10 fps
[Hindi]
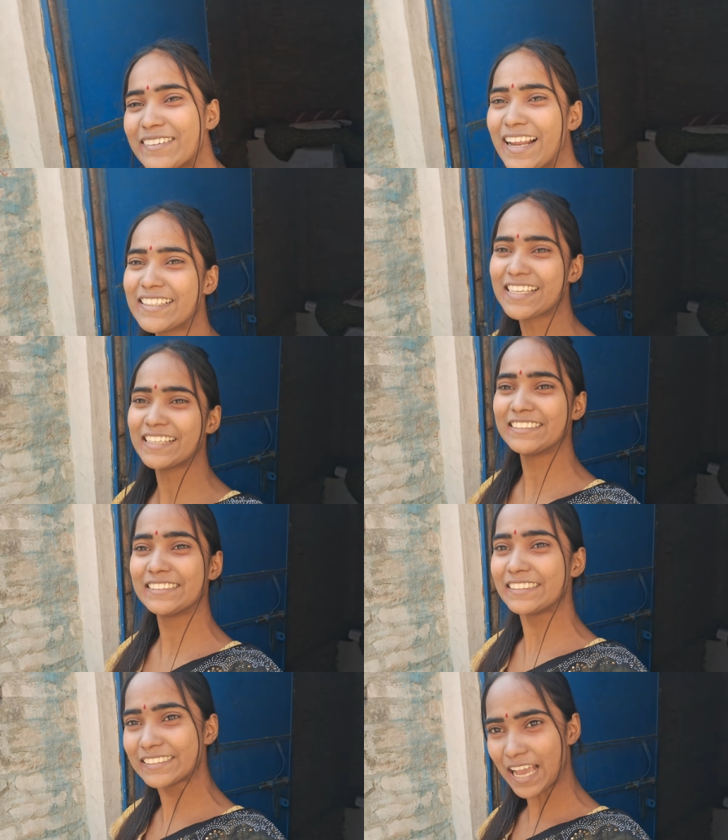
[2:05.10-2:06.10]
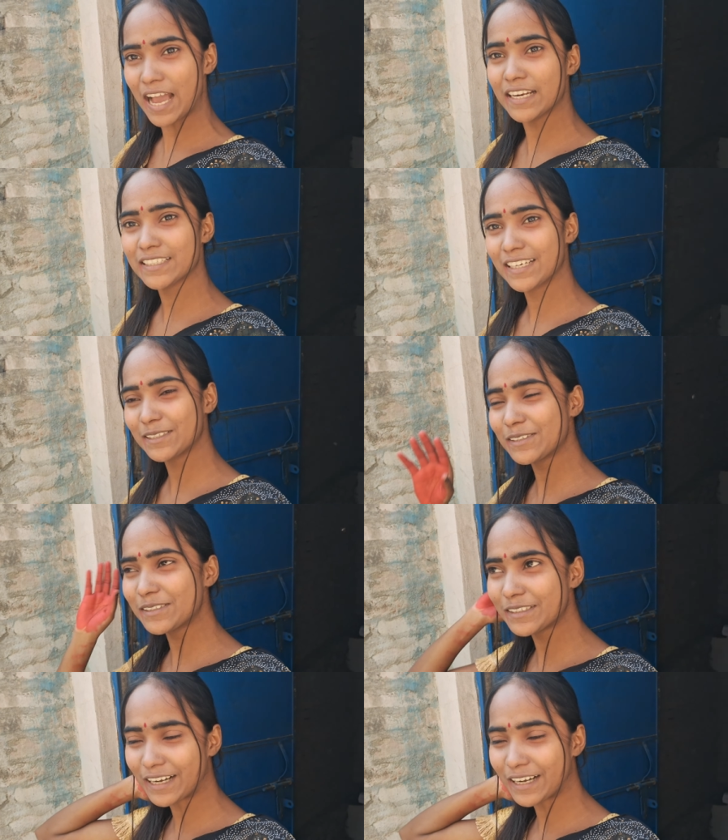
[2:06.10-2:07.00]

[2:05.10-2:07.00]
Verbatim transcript: थोड़ा सा इंतजार करो